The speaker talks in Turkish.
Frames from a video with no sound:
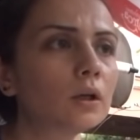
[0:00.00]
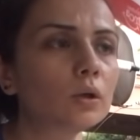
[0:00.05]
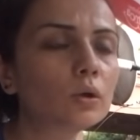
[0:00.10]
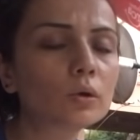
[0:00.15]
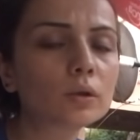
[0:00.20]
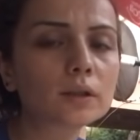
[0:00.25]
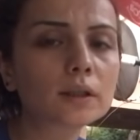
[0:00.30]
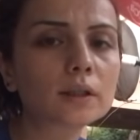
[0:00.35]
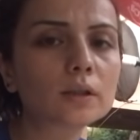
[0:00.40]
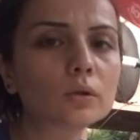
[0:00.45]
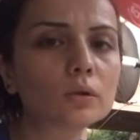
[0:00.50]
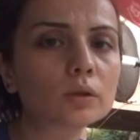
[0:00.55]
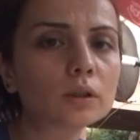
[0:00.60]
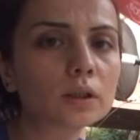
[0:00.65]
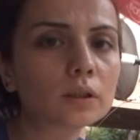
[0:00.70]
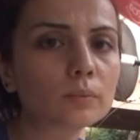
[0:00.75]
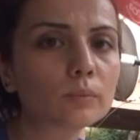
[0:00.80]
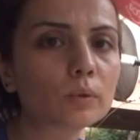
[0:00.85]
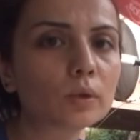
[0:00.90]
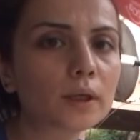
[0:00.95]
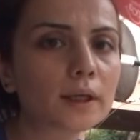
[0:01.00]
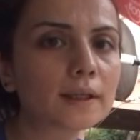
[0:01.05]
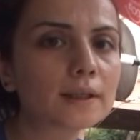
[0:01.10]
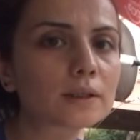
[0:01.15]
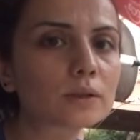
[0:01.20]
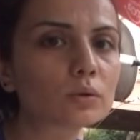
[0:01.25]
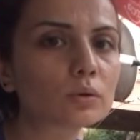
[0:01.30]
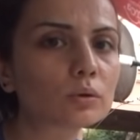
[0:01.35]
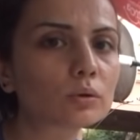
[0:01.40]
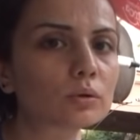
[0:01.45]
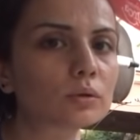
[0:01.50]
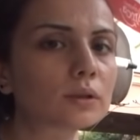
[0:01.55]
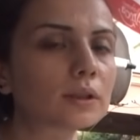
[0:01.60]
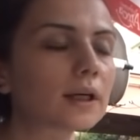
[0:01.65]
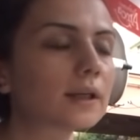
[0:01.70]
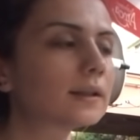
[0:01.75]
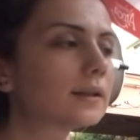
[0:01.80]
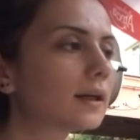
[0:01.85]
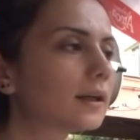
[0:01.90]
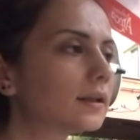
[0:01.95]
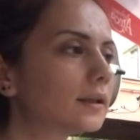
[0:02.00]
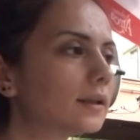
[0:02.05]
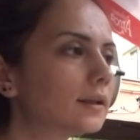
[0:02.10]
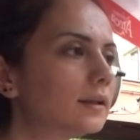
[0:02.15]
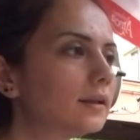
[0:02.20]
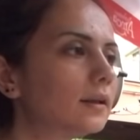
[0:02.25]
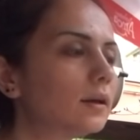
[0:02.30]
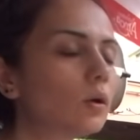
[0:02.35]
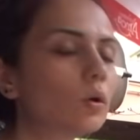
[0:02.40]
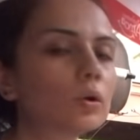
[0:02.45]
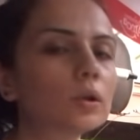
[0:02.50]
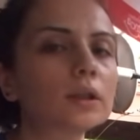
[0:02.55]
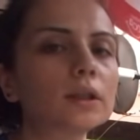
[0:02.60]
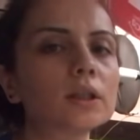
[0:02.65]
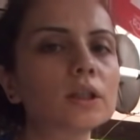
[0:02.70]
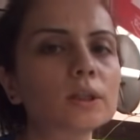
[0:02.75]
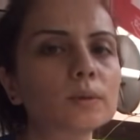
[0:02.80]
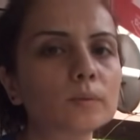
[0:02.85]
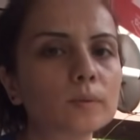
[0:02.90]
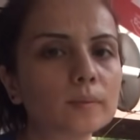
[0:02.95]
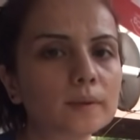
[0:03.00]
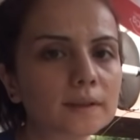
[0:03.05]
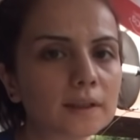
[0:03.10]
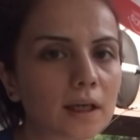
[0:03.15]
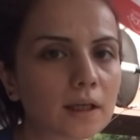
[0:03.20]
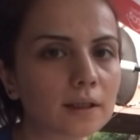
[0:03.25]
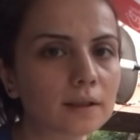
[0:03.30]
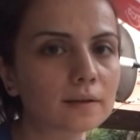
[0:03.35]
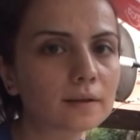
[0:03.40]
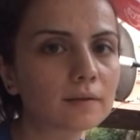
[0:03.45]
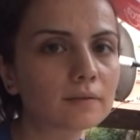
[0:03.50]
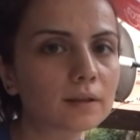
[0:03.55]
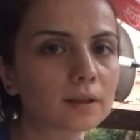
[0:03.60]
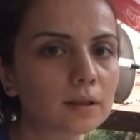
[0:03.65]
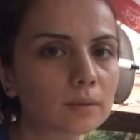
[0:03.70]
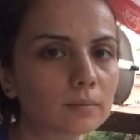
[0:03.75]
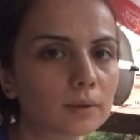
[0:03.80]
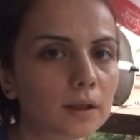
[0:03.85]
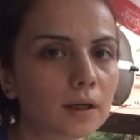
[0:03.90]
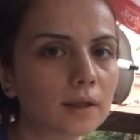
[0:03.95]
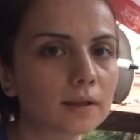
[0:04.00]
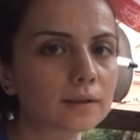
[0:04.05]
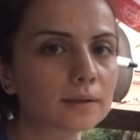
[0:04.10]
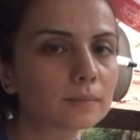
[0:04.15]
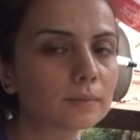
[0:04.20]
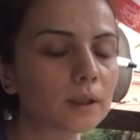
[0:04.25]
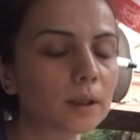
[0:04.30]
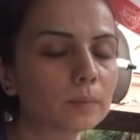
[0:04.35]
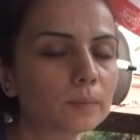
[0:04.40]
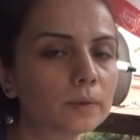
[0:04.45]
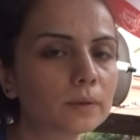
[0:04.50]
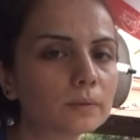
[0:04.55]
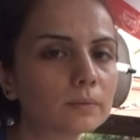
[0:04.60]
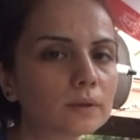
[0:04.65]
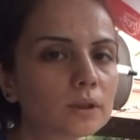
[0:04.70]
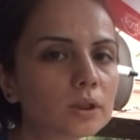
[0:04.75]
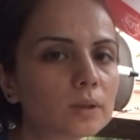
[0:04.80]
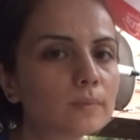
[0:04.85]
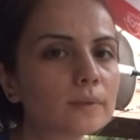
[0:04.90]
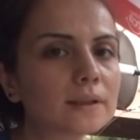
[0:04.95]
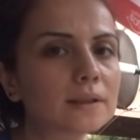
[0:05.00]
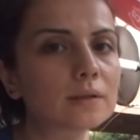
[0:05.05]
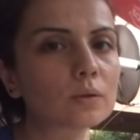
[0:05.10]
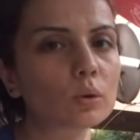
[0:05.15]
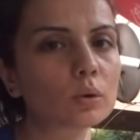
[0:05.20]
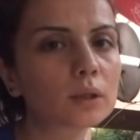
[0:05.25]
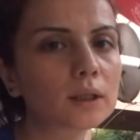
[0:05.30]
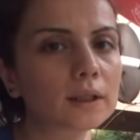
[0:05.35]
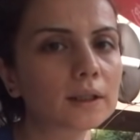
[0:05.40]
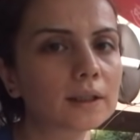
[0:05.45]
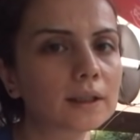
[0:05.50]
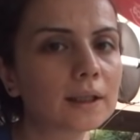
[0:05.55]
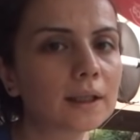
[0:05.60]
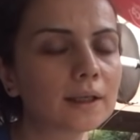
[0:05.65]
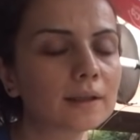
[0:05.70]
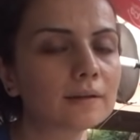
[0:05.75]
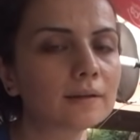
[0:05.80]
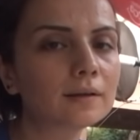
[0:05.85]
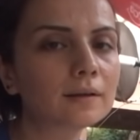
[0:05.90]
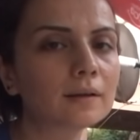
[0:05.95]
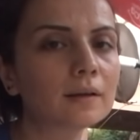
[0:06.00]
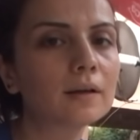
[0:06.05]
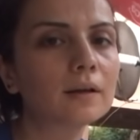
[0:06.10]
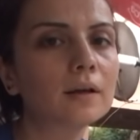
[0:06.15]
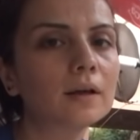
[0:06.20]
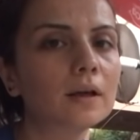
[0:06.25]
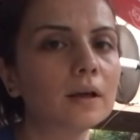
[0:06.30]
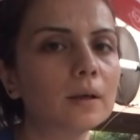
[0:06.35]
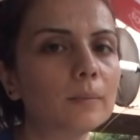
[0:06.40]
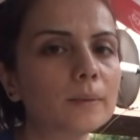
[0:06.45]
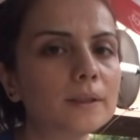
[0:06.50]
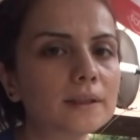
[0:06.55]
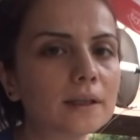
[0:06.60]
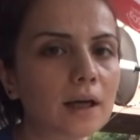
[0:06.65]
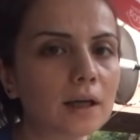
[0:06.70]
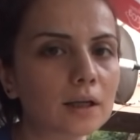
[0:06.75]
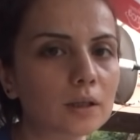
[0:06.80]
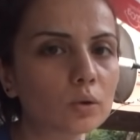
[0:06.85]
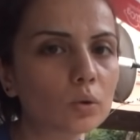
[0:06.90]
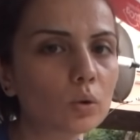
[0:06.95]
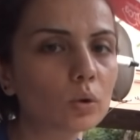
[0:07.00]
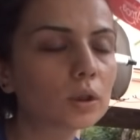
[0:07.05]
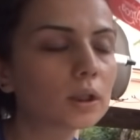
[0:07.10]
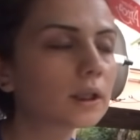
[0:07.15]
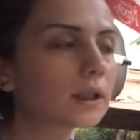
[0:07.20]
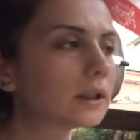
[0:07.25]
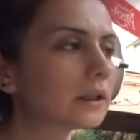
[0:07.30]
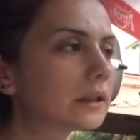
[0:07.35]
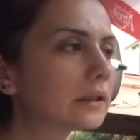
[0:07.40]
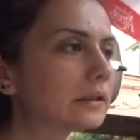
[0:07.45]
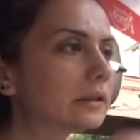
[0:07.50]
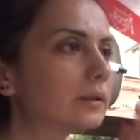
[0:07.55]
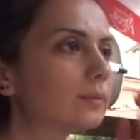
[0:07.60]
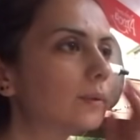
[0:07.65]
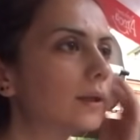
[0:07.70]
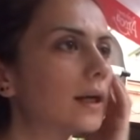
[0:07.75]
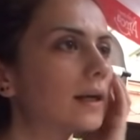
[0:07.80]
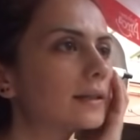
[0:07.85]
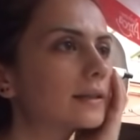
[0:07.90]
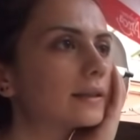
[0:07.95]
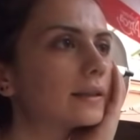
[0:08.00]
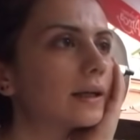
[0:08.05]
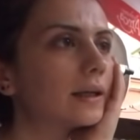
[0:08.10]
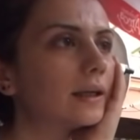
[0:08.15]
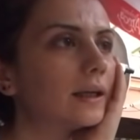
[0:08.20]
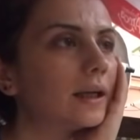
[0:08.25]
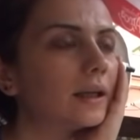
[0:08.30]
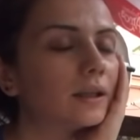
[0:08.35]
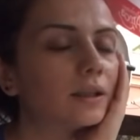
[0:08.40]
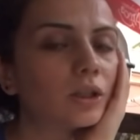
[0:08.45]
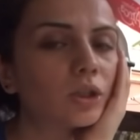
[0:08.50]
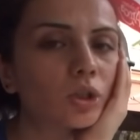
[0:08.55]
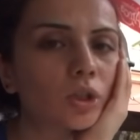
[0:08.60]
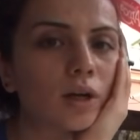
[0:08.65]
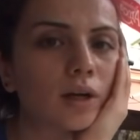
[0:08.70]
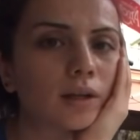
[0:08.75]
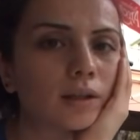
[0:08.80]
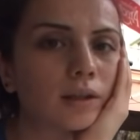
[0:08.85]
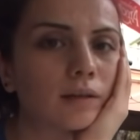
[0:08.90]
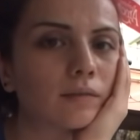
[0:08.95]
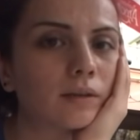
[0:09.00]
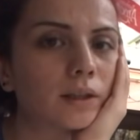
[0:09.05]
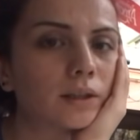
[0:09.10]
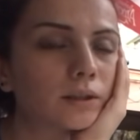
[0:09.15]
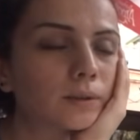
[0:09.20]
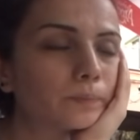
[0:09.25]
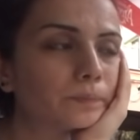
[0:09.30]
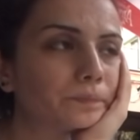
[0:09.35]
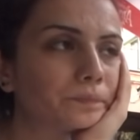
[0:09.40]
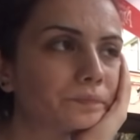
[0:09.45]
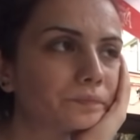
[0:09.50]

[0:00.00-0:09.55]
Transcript: Yok dedi o da börek istiyordu zaten dedi. Ona da şimdi bir tane tavada bıraktım yapılmış. Biz olanını yedik. Bir tane de ona ayırdık. Birazdan gelir. Çay da var.